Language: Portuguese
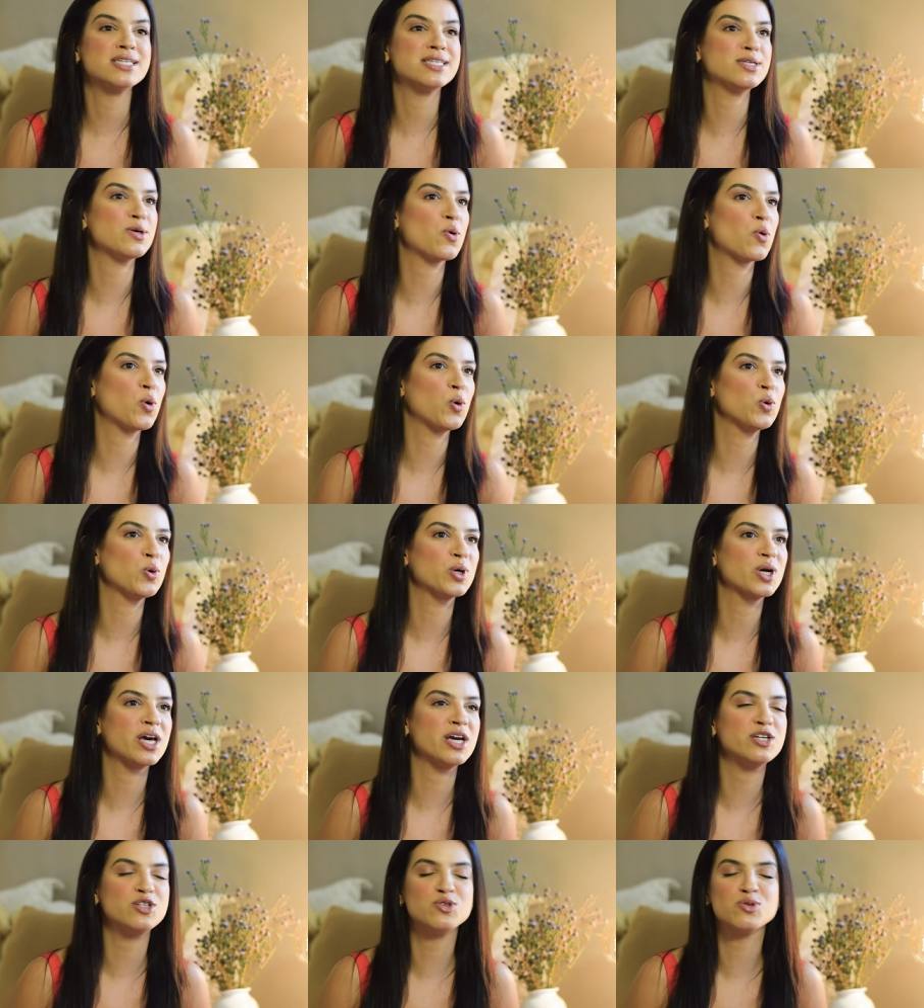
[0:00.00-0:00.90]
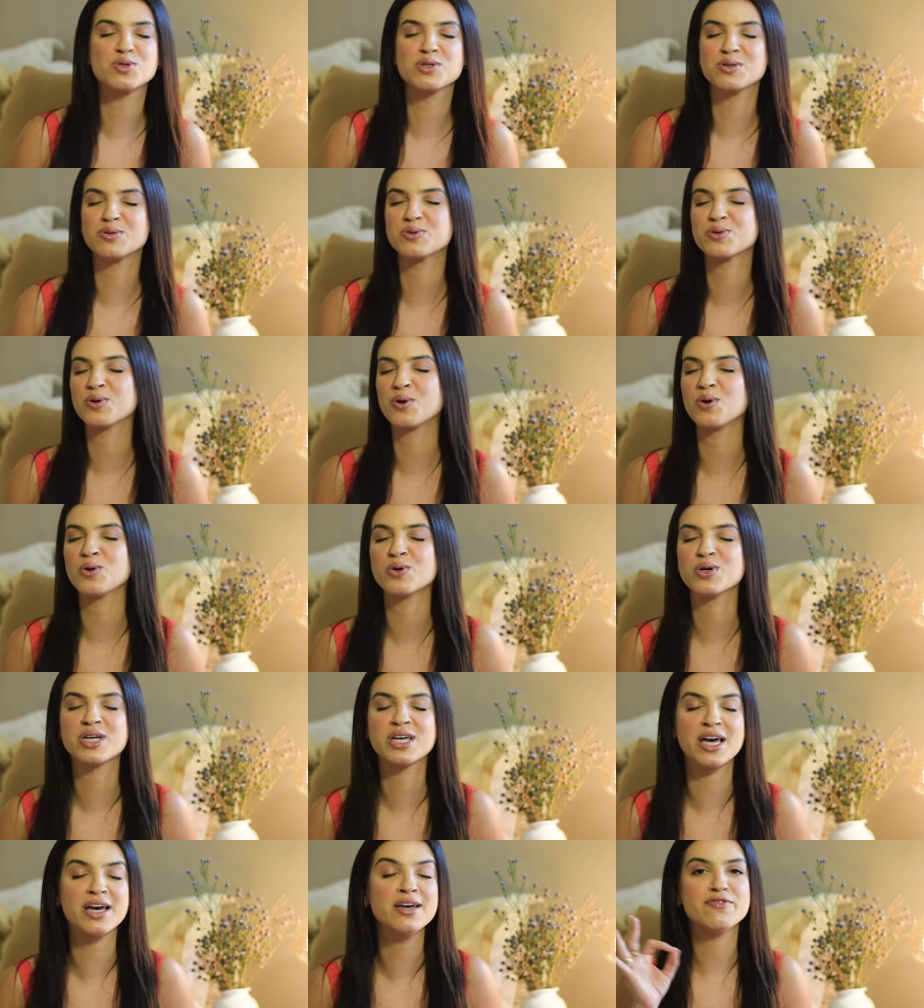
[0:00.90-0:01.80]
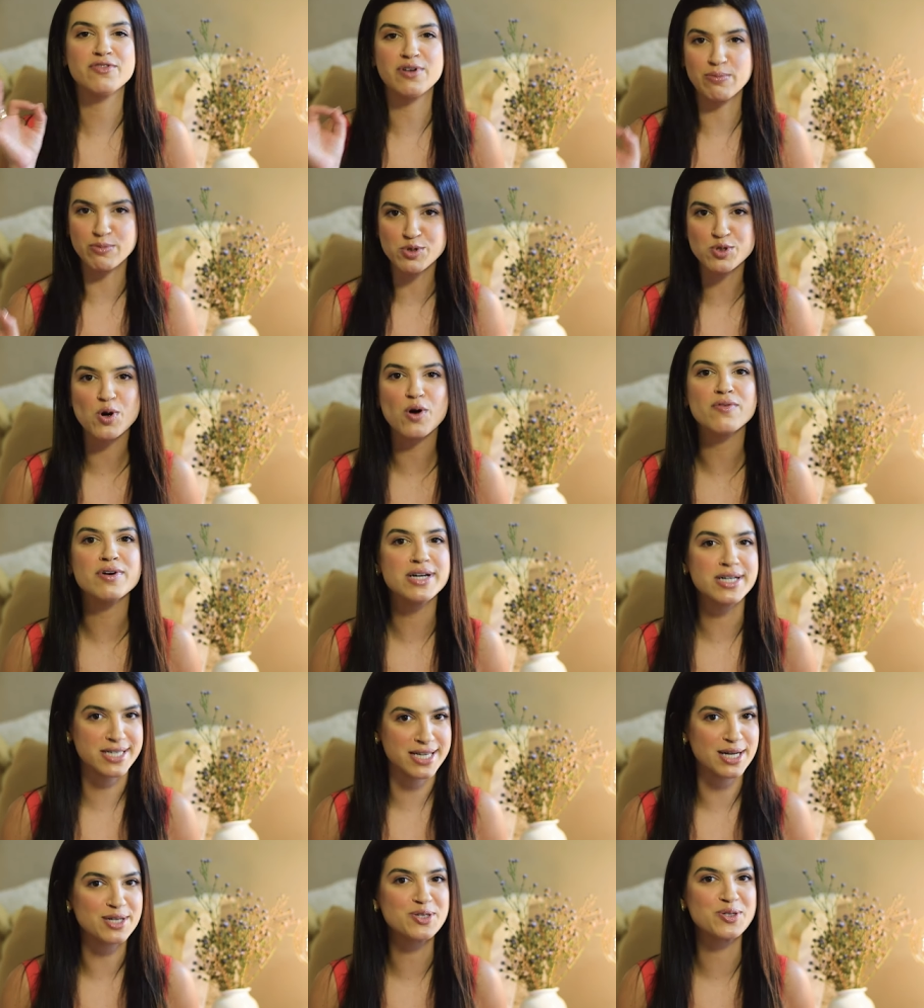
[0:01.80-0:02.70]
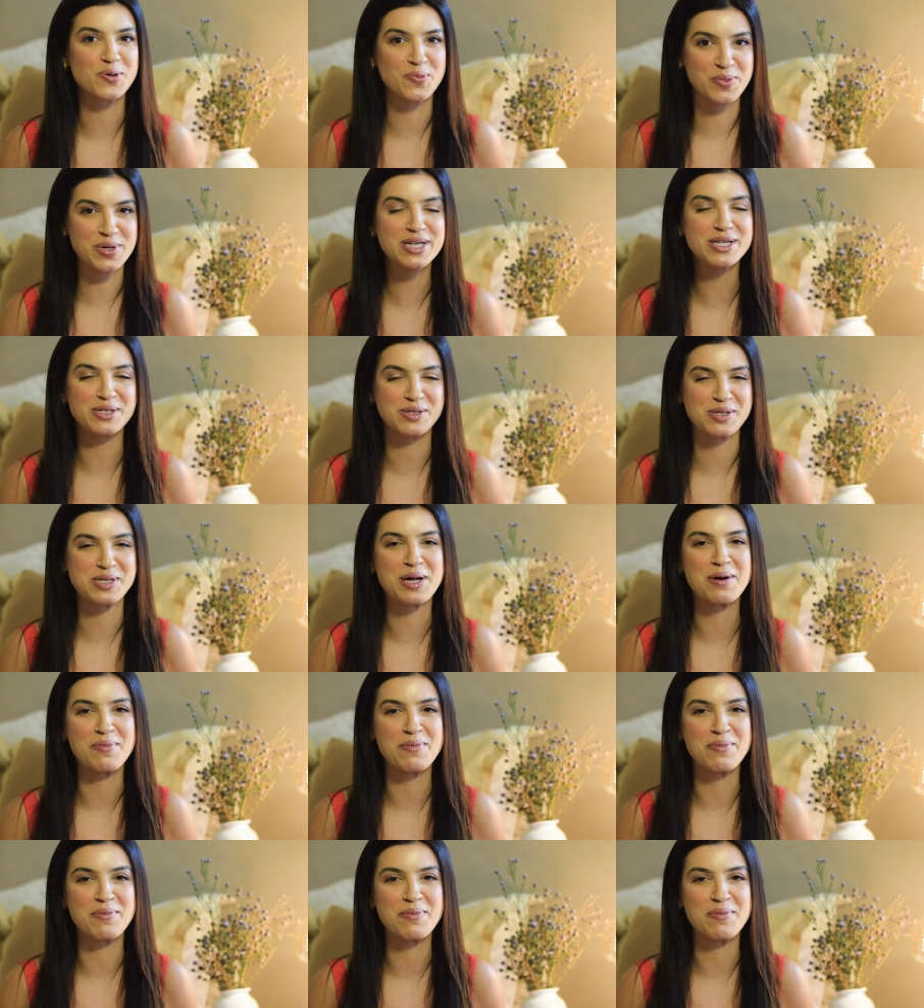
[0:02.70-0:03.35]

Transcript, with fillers: se eu coloquei ou se eu não coloquei. Vamos conversar sobre isso, tá